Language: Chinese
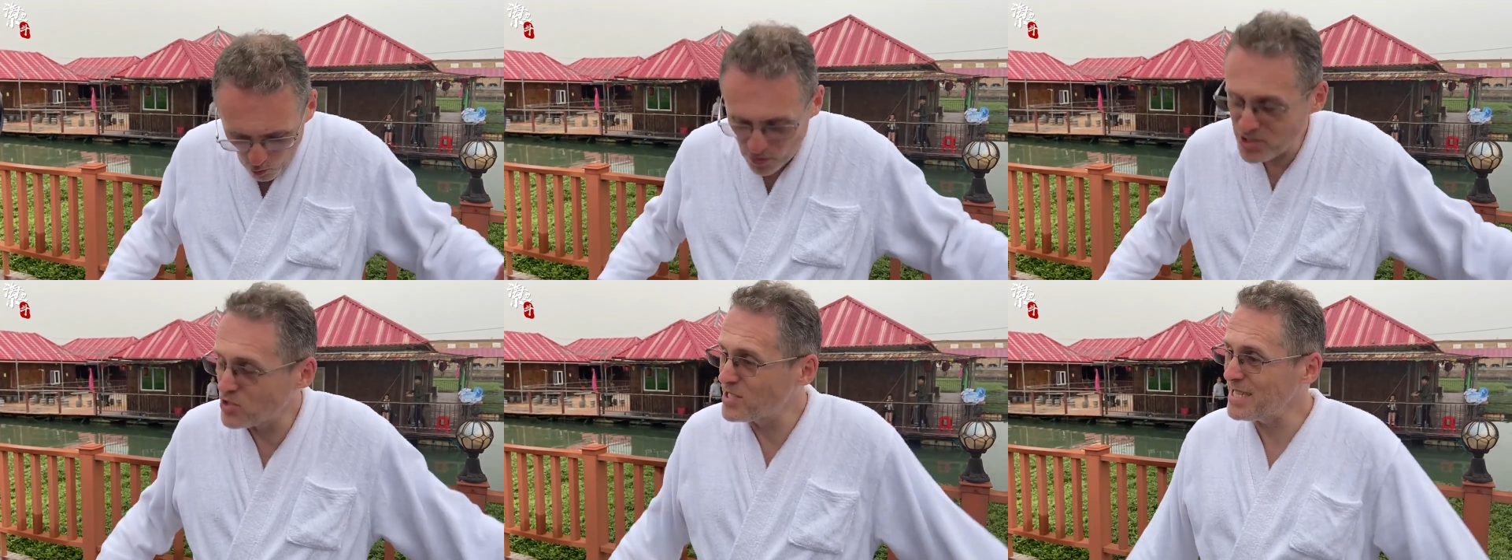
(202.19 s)

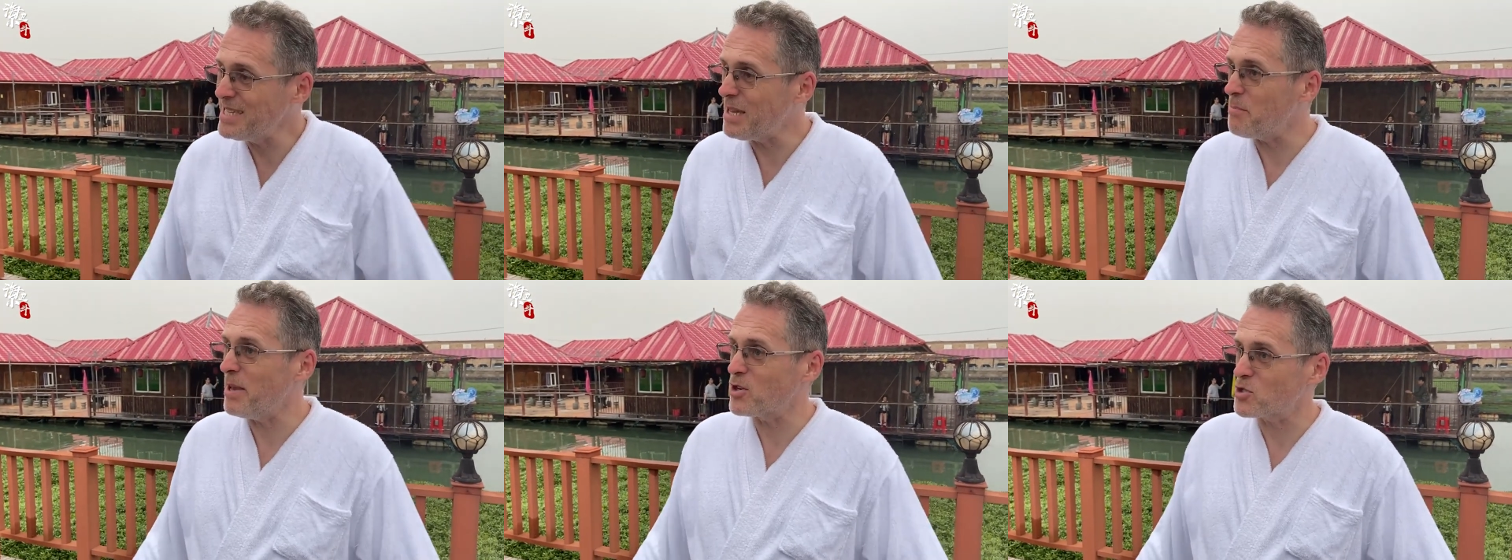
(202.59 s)
我就今
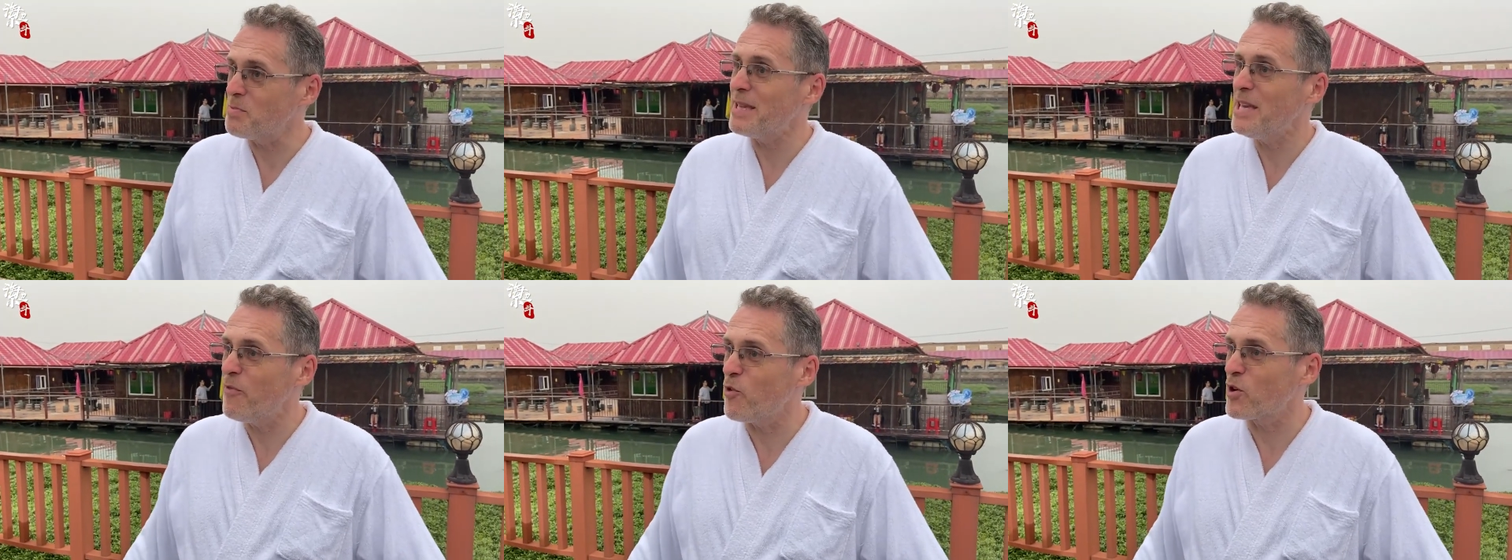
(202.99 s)
天没有什
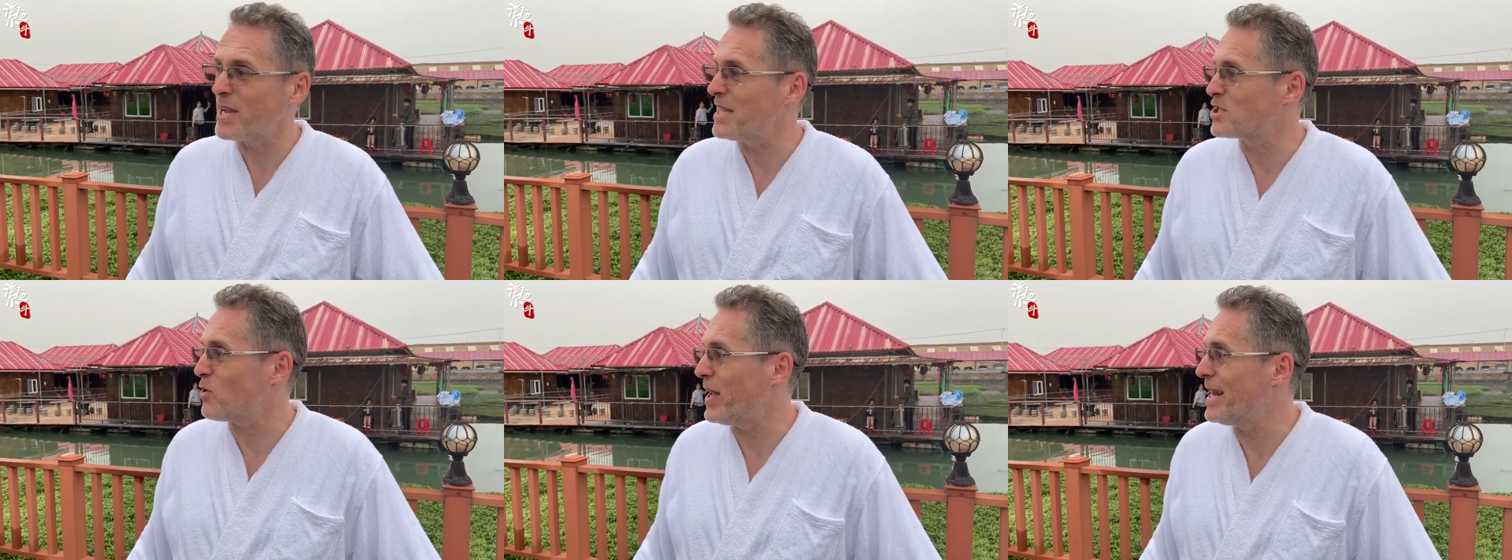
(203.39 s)
么衣服
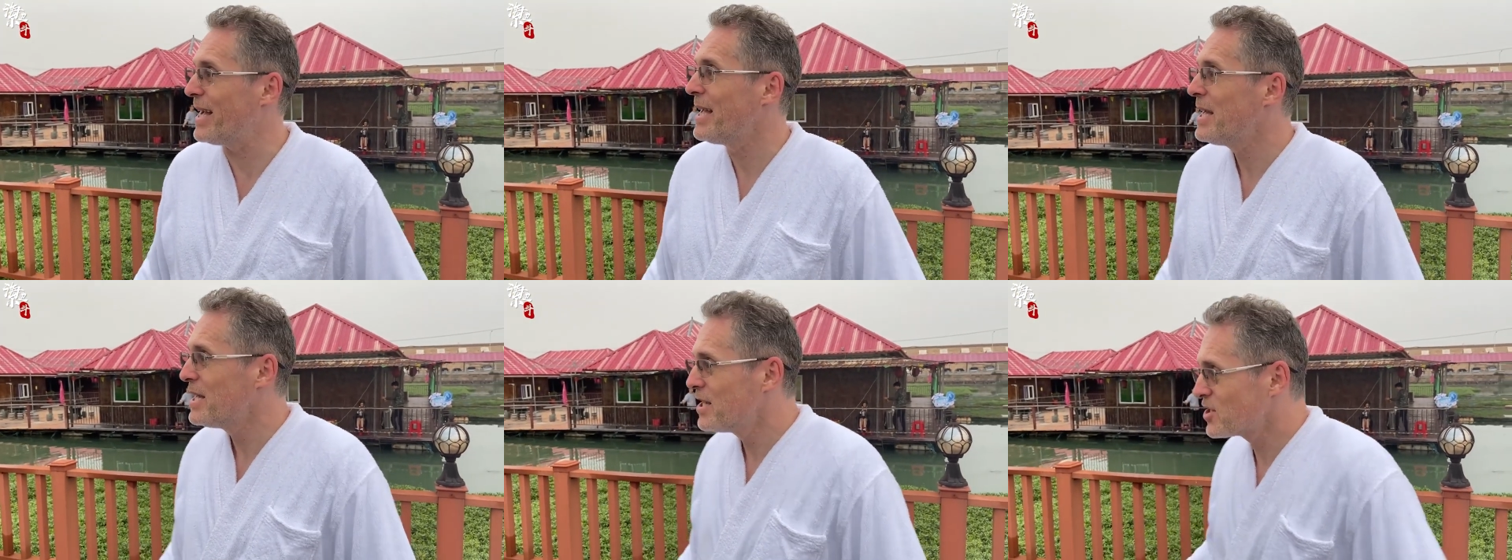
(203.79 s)
可以穿
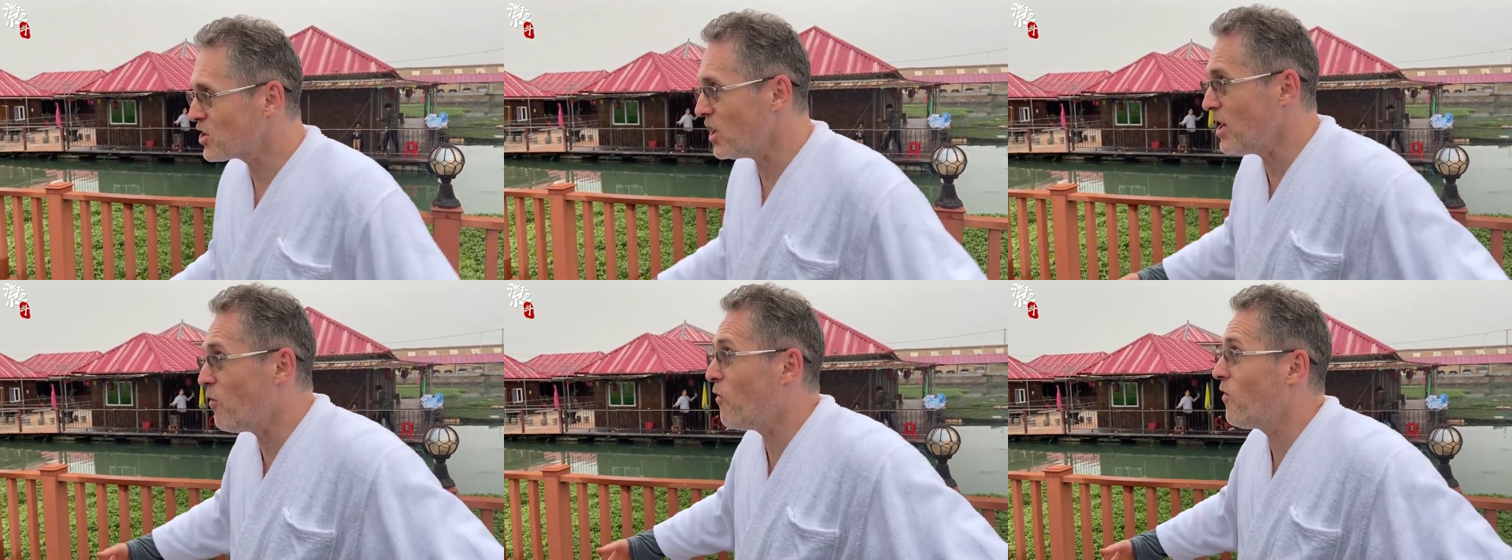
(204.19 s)
了，
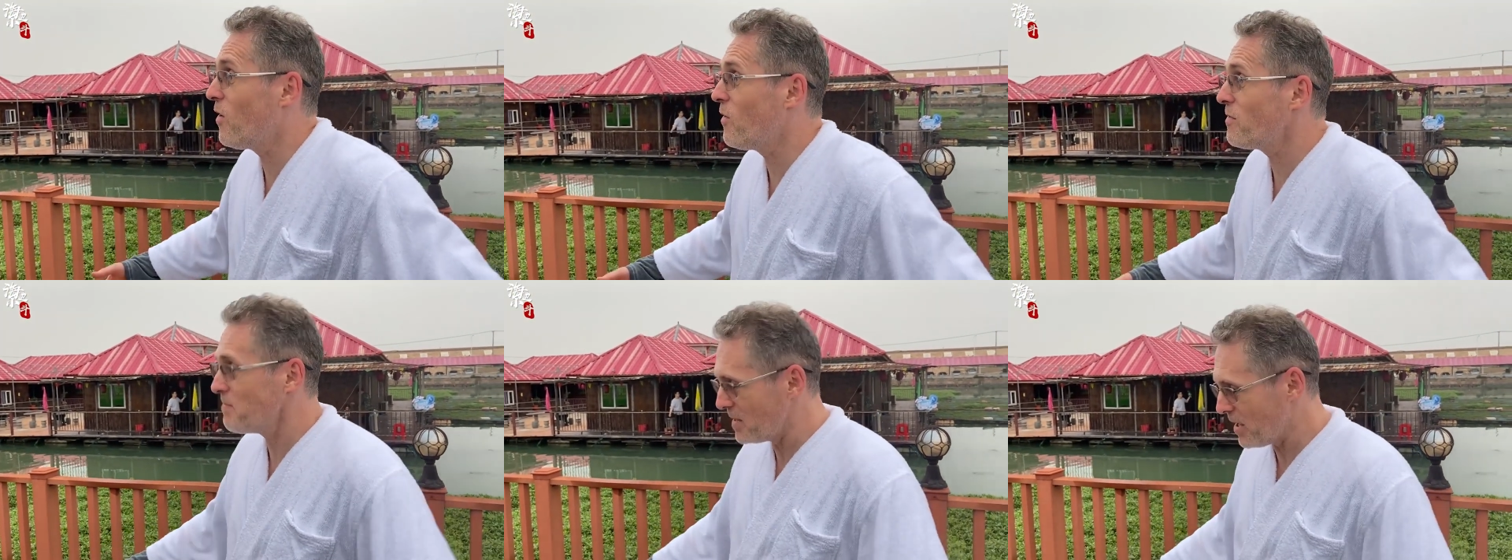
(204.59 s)
所以
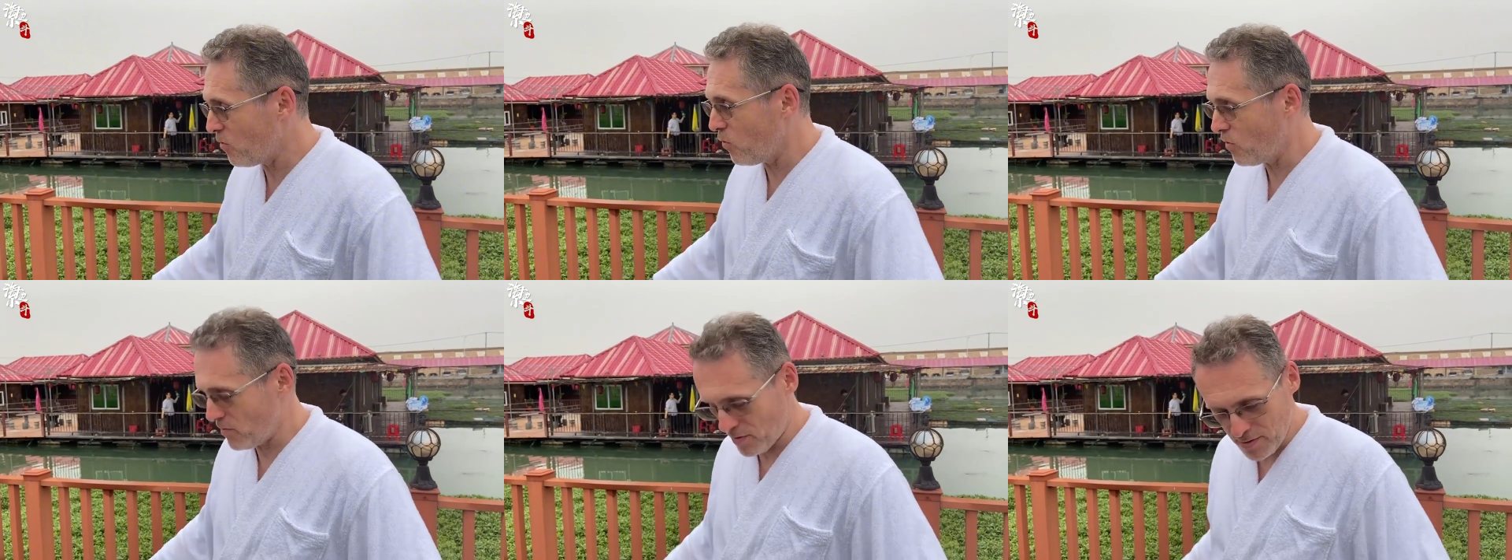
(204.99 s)
湿了还在
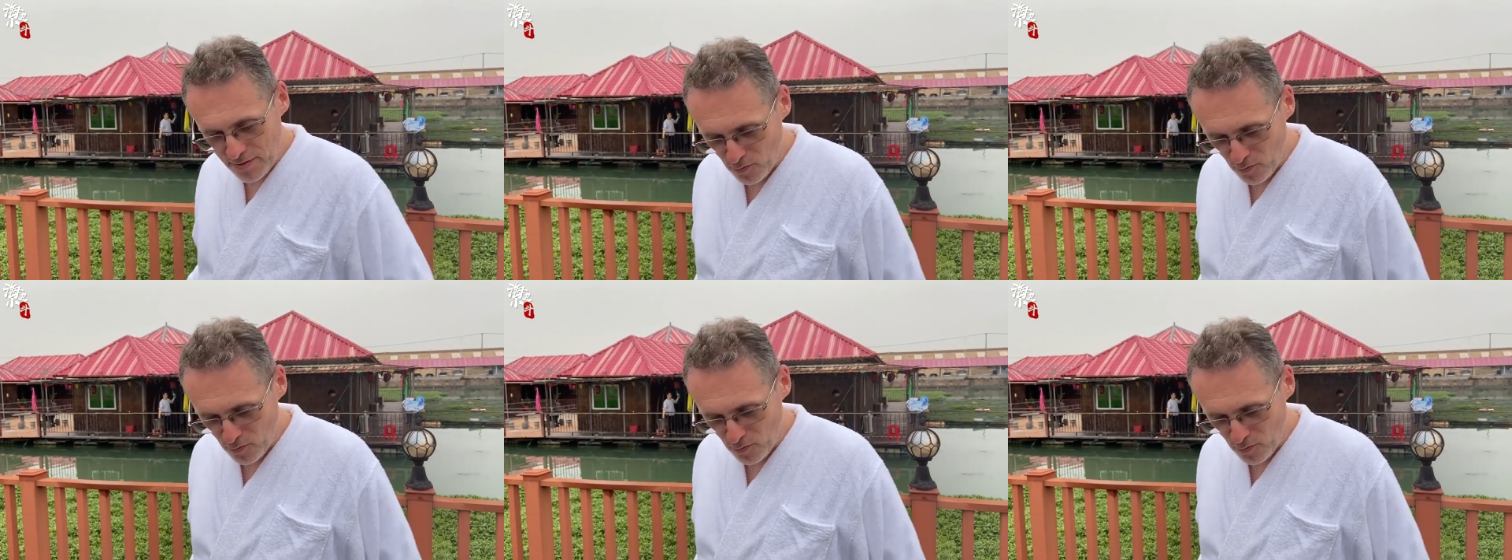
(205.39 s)
干。